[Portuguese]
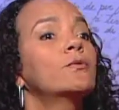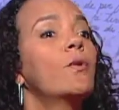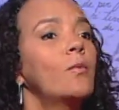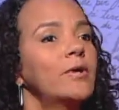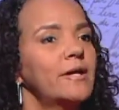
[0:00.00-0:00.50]

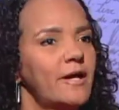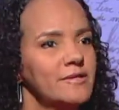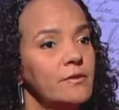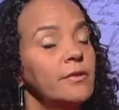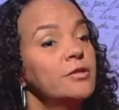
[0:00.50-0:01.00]

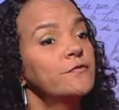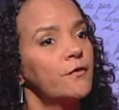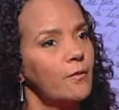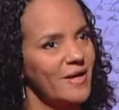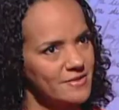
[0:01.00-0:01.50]
comunicação e de
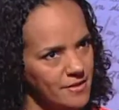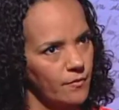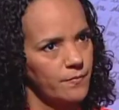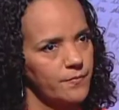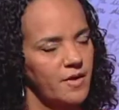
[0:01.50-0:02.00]
formação.